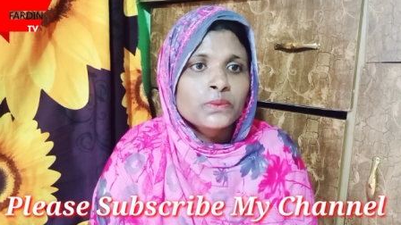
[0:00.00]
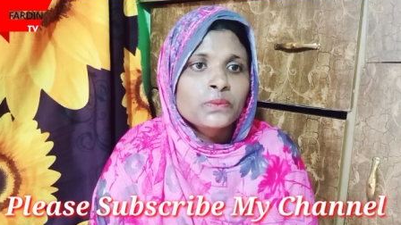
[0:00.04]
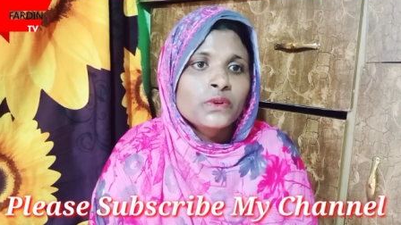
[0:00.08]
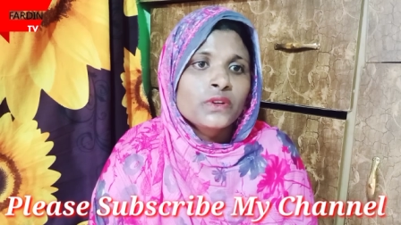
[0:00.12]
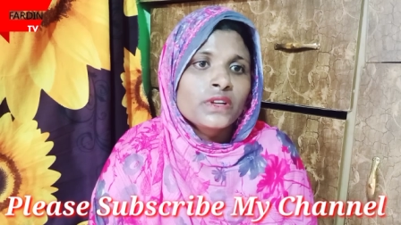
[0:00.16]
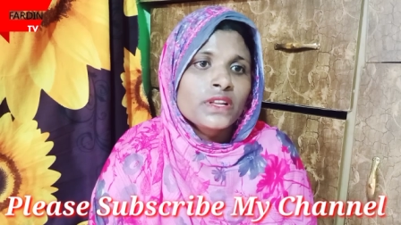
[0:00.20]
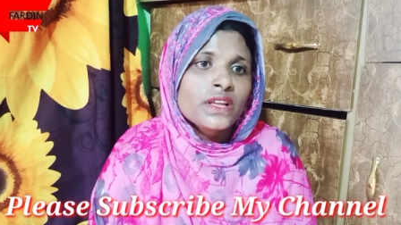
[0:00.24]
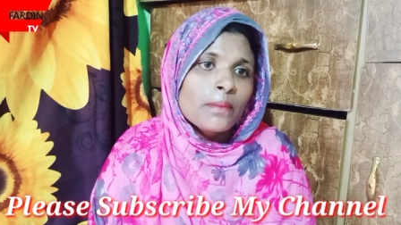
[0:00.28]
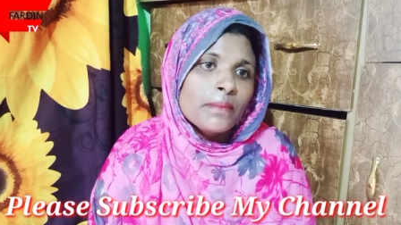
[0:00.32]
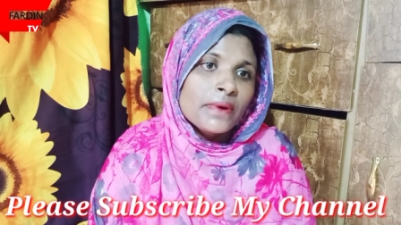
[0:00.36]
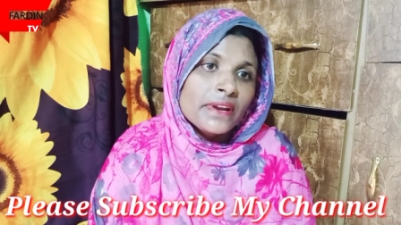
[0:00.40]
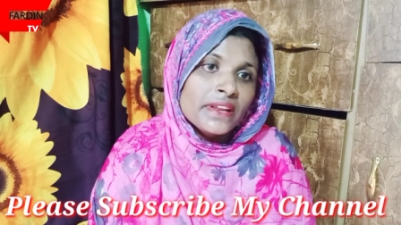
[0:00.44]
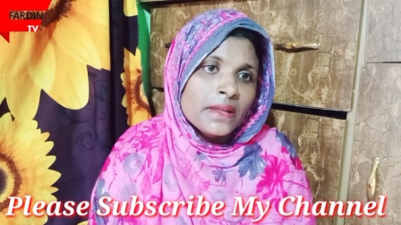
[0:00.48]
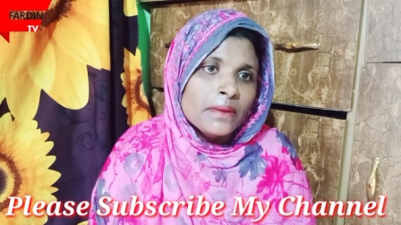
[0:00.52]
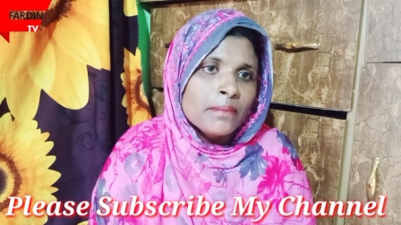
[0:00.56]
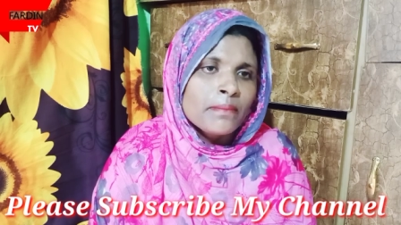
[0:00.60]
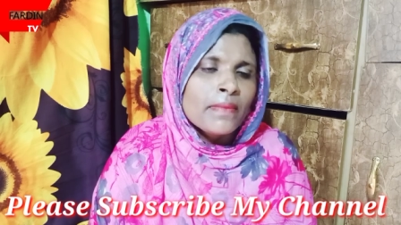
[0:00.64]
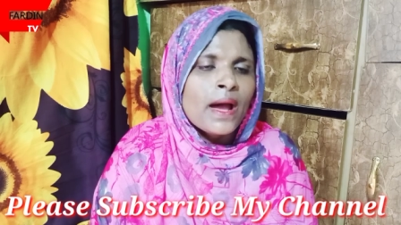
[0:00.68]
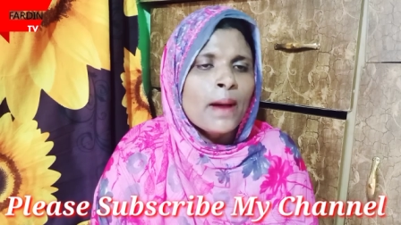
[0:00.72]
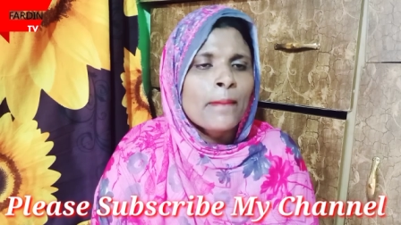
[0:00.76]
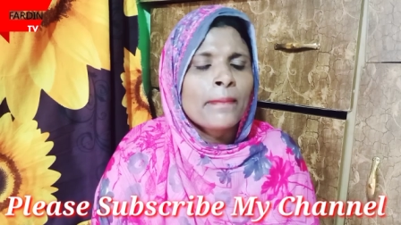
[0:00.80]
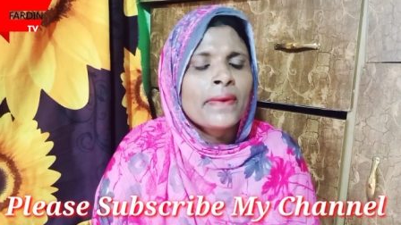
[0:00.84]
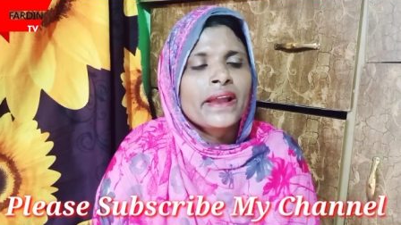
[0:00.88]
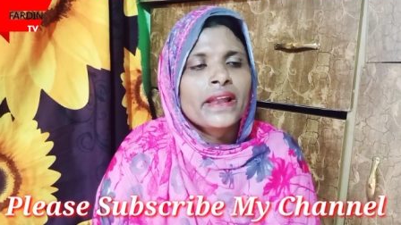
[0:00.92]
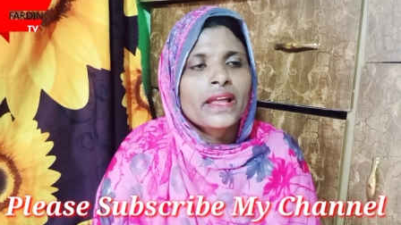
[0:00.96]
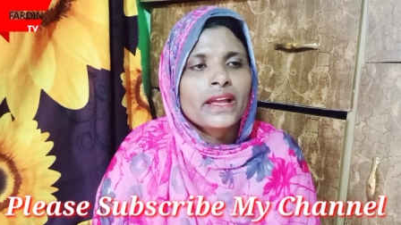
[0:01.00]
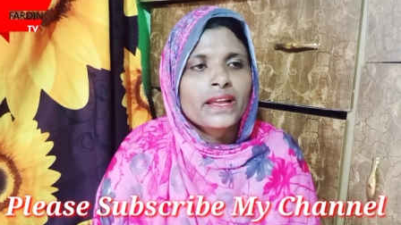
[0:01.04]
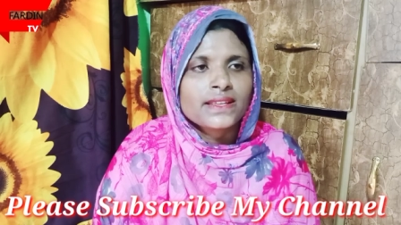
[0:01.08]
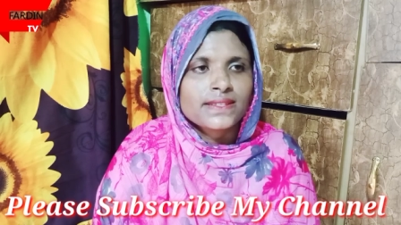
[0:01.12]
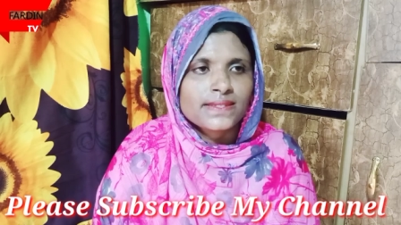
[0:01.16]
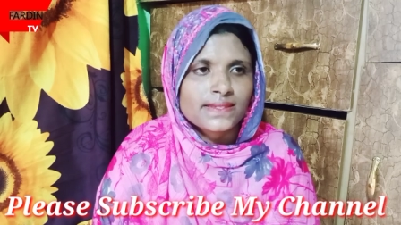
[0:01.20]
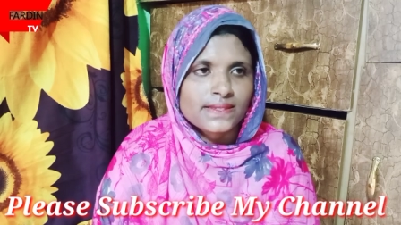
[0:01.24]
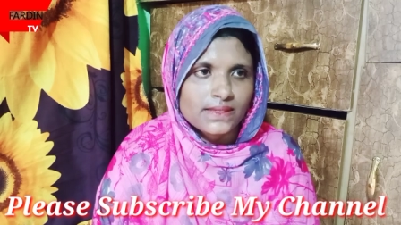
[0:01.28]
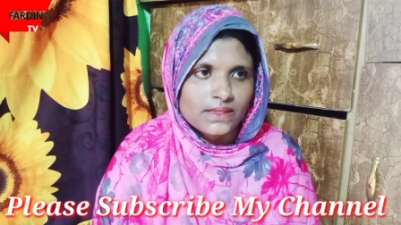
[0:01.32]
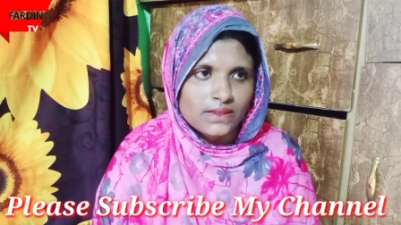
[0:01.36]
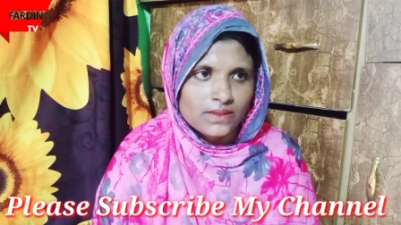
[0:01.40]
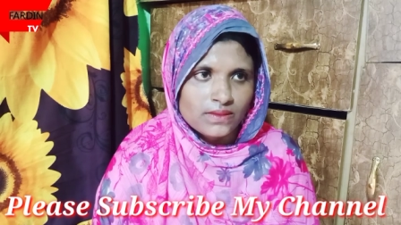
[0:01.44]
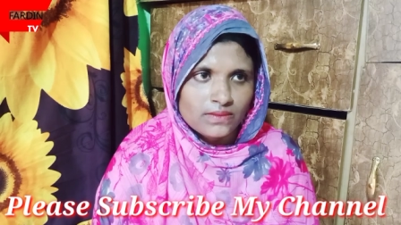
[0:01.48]
পরে আমার সেই মা মারা
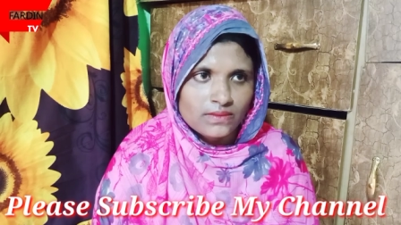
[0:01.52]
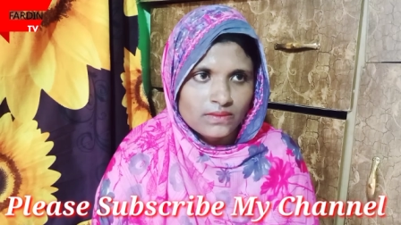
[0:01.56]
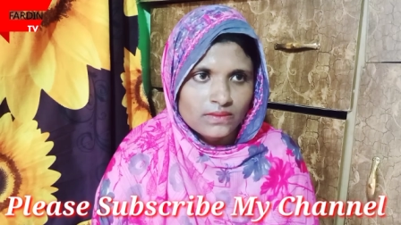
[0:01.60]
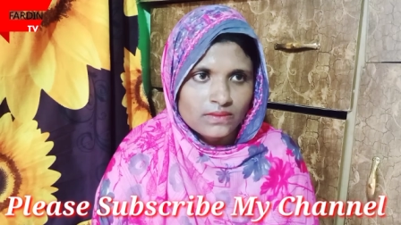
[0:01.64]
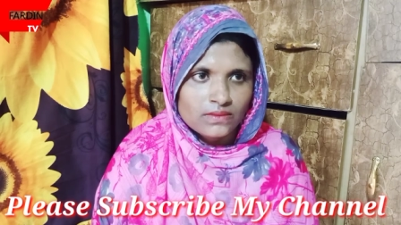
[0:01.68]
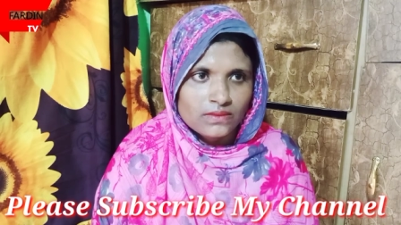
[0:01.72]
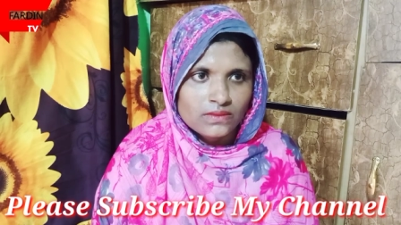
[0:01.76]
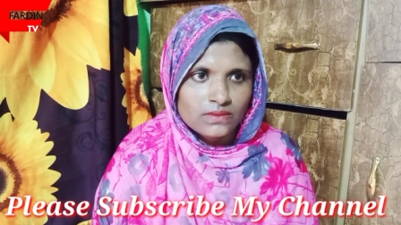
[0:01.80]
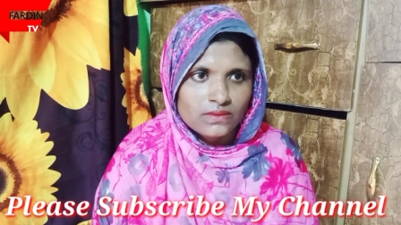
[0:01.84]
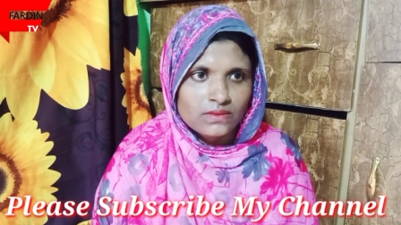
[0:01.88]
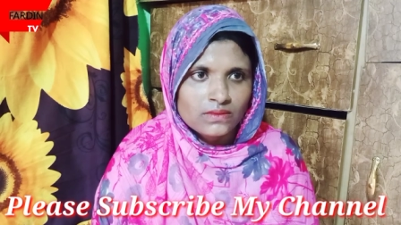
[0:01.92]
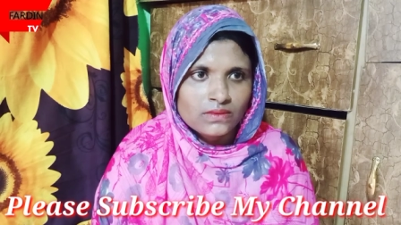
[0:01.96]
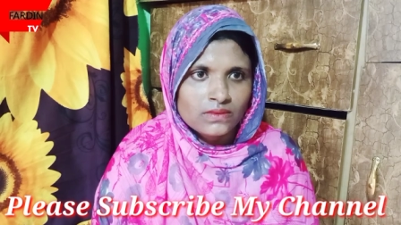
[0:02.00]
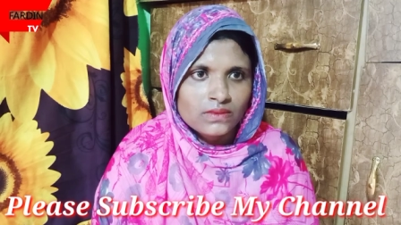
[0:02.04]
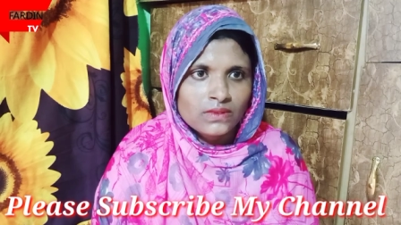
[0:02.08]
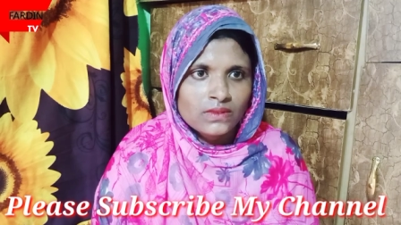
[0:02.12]
গেছে আচ্ছা।